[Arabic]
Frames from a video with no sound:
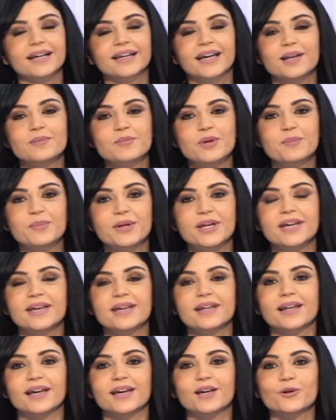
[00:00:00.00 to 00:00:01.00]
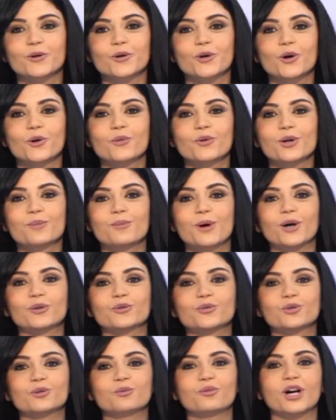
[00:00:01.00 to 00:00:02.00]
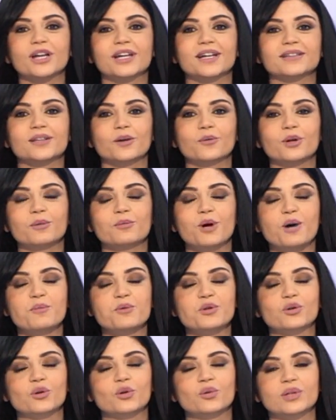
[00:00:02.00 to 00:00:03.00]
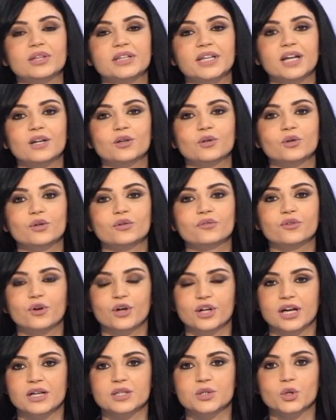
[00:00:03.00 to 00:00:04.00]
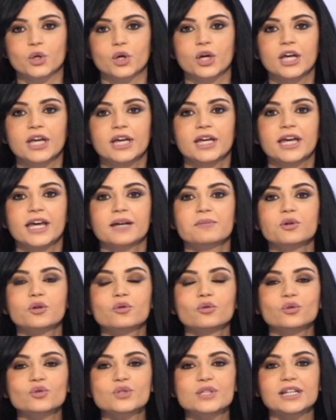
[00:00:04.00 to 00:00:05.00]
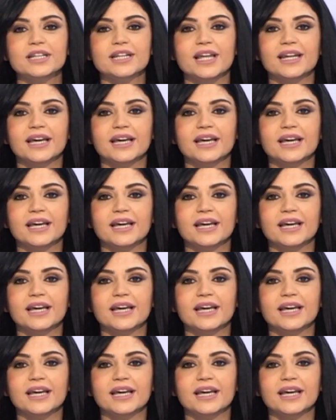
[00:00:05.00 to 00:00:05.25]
لك هالبيبي الحلو والمهضوم والله يطول بعمركم وتضلكم فوق راسه هيك نكون وصلنا